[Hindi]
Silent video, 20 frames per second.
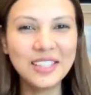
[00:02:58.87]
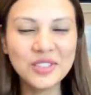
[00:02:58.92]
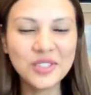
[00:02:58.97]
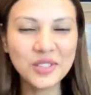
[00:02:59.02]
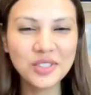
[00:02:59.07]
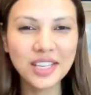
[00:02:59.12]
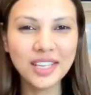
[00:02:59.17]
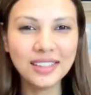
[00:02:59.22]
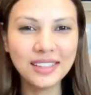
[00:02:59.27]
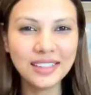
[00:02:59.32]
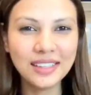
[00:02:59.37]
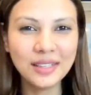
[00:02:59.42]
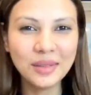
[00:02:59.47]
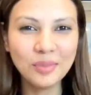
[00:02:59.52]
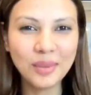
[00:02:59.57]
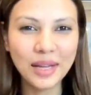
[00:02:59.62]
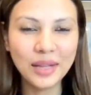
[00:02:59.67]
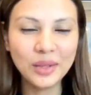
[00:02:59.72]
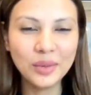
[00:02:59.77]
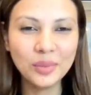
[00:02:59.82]
साठ अगर
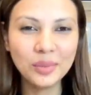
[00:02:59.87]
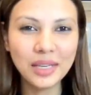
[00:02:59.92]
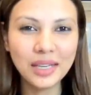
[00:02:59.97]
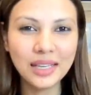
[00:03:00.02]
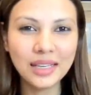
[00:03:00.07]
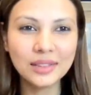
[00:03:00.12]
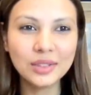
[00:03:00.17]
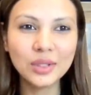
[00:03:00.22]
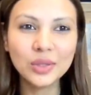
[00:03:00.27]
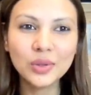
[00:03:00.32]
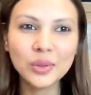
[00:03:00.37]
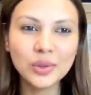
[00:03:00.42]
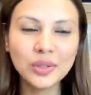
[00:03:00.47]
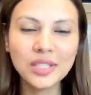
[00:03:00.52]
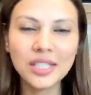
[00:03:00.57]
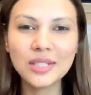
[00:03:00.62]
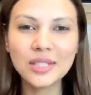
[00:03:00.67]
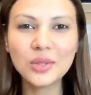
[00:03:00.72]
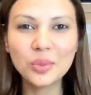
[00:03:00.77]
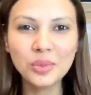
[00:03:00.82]
बायो में ले आते हो तो
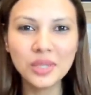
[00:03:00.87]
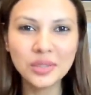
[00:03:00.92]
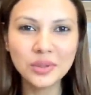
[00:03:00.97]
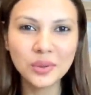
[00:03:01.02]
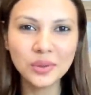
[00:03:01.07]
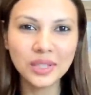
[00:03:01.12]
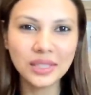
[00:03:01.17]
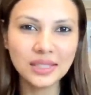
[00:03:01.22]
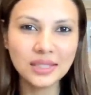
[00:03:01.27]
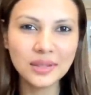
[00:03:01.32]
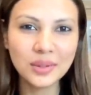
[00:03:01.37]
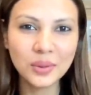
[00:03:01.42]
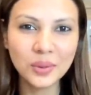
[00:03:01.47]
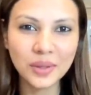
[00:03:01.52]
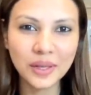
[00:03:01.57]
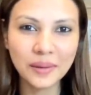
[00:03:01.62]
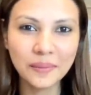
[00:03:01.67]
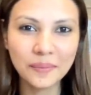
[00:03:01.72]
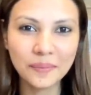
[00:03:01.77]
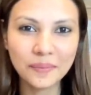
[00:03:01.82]
620 तो यहीं से हो
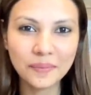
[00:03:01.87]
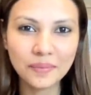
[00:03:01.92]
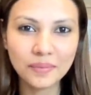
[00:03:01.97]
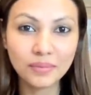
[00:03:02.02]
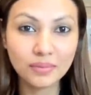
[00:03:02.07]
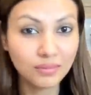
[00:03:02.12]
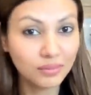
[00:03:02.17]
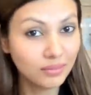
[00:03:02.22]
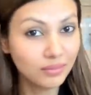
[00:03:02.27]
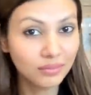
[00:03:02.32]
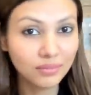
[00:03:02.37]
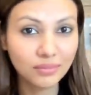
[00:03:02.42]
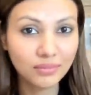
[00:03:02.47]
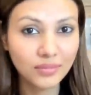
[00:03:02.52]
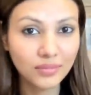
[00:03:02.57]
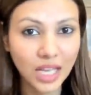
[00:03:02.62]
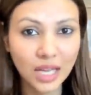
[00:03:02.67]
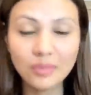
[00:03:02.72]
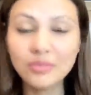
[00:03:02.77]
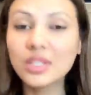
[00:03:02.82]
गए आई एम